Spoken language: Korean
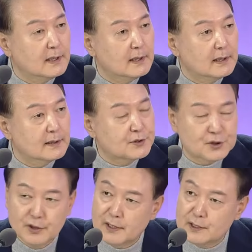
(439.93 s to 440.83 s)
아,
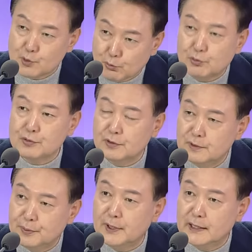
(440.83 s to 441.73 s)
치열한
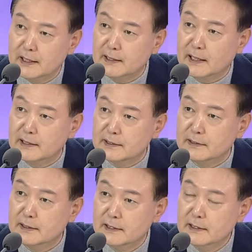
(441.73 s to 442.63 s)
속도전을 펴야
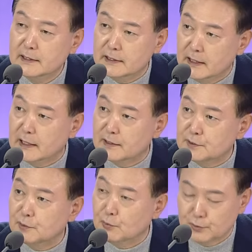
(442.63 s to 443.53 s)
된다는 얘기를
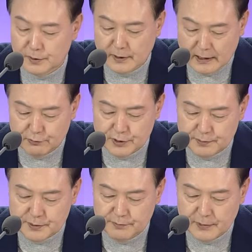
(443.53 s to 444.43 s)
저는 오늘 하고
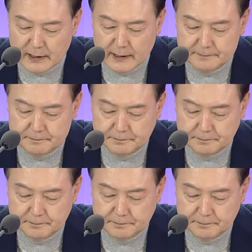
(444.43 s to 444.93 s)
싶습니다.